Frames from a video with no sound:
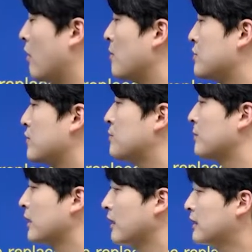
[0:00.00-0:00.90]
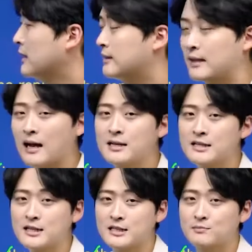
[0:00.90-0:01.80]
home's roof입니다.
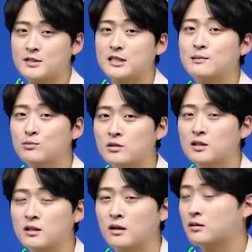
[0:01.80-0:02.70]
당신의 집 지붕을